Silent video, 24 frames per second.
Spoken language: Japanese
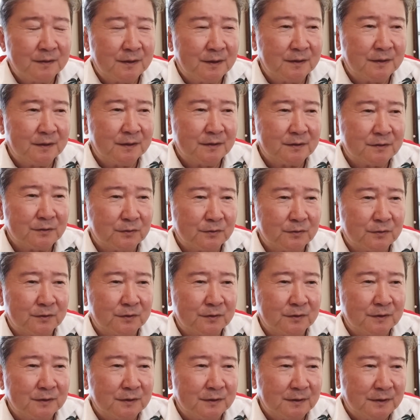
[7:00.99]
で、そ
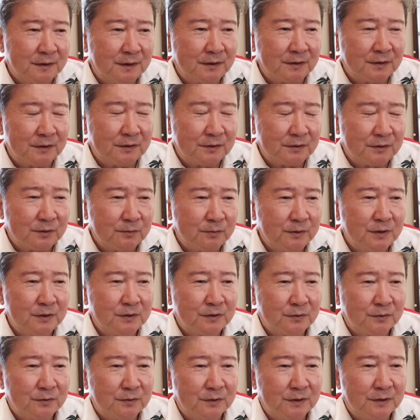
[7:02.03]
のね、
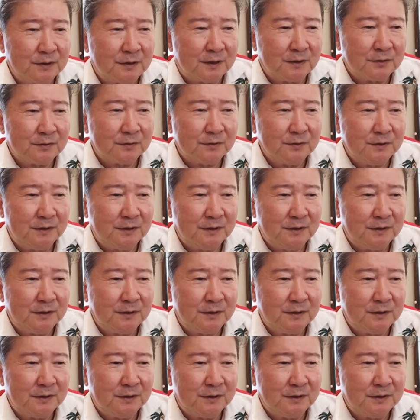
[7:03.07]
シミュレーションを入れた後